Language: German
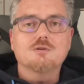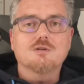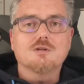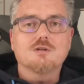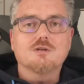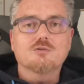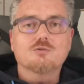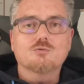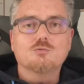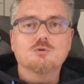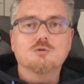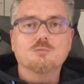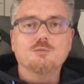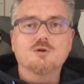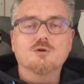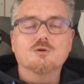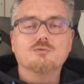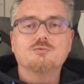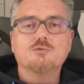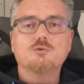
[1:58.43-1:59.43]
das gute
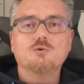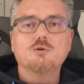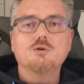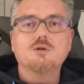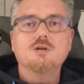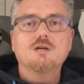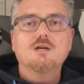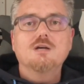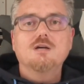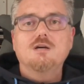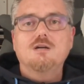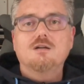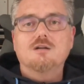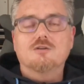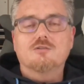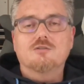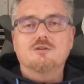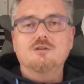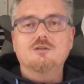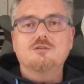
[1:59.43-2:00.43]
Mikrofon,
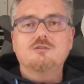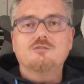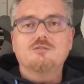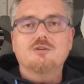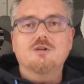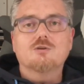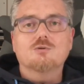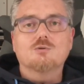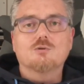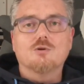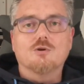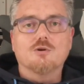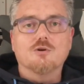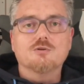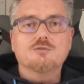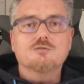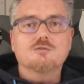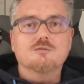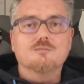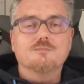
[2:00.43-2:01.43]
das Lichtzelt und
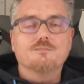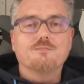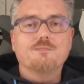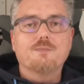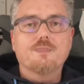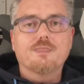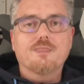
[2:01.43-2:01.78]
Leuchten.